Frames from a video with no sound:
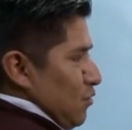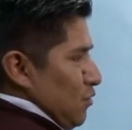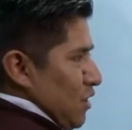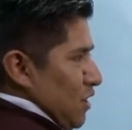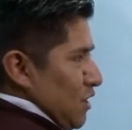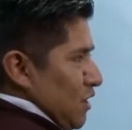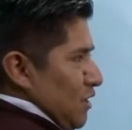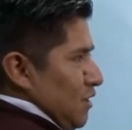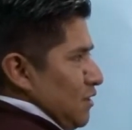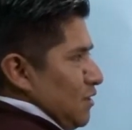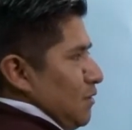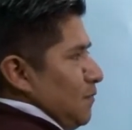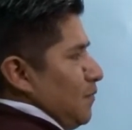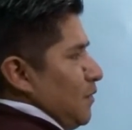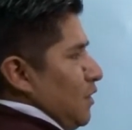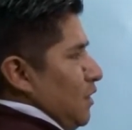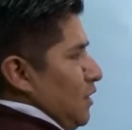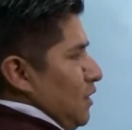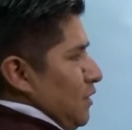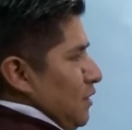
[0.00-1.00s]
de una raíz,
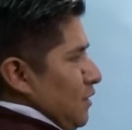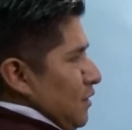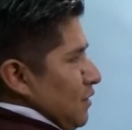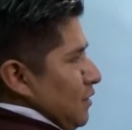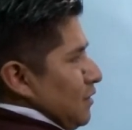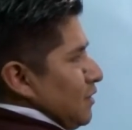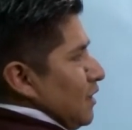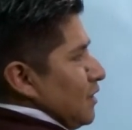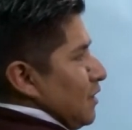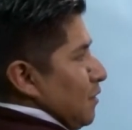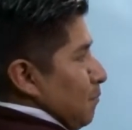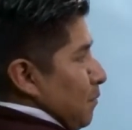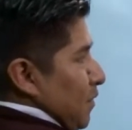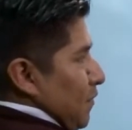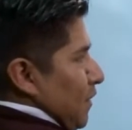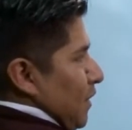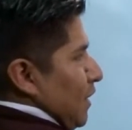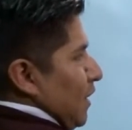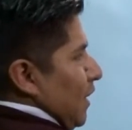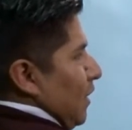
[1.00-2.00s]
eh, se
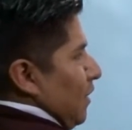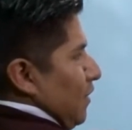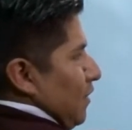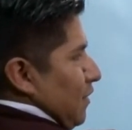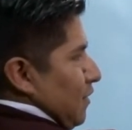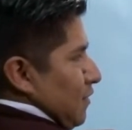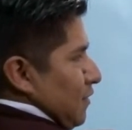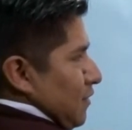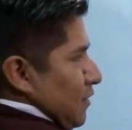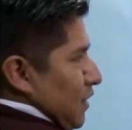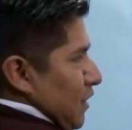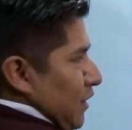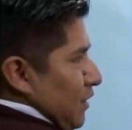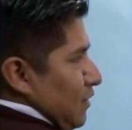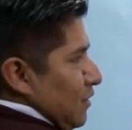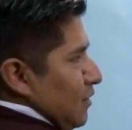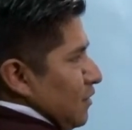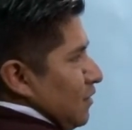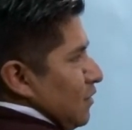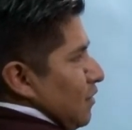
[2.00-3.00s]
simplifica el
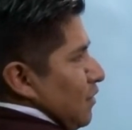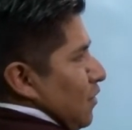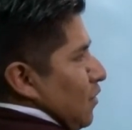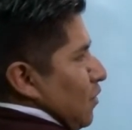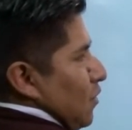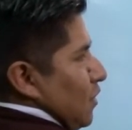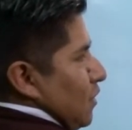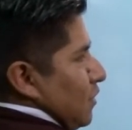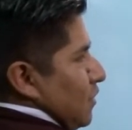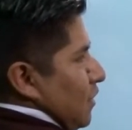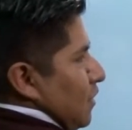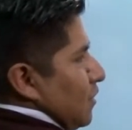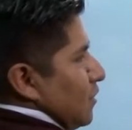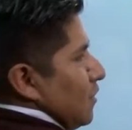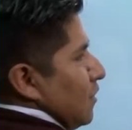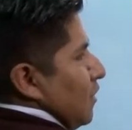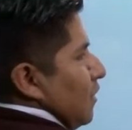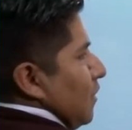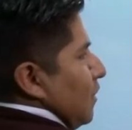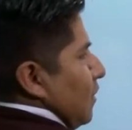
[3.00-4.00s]
3 con el 3,
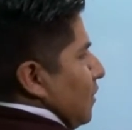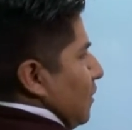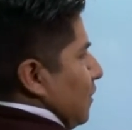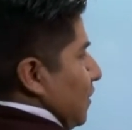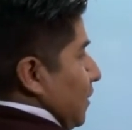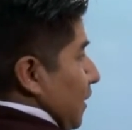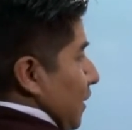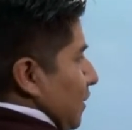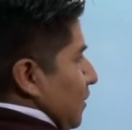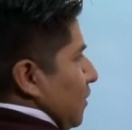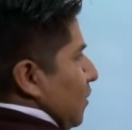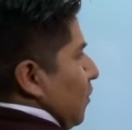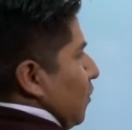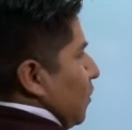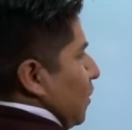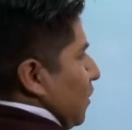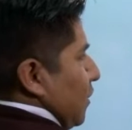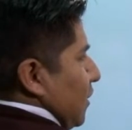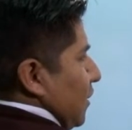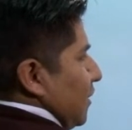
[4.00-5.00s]
el 3
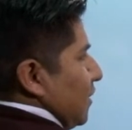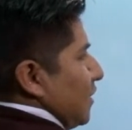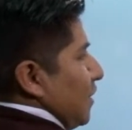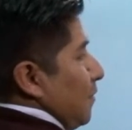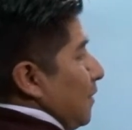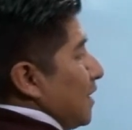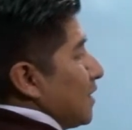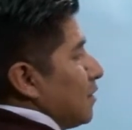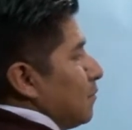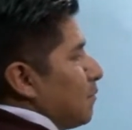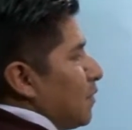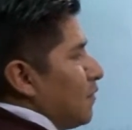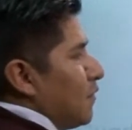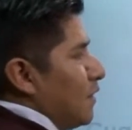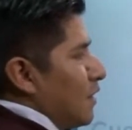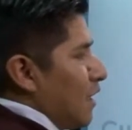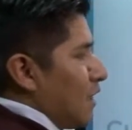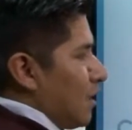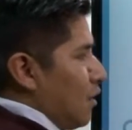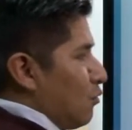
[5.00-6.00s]
con el 3. Se va a
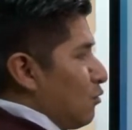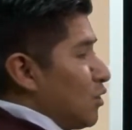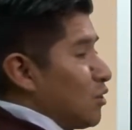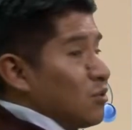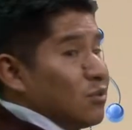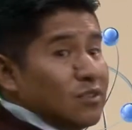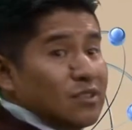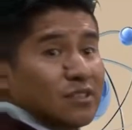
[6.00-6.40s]
simplificar con nuestro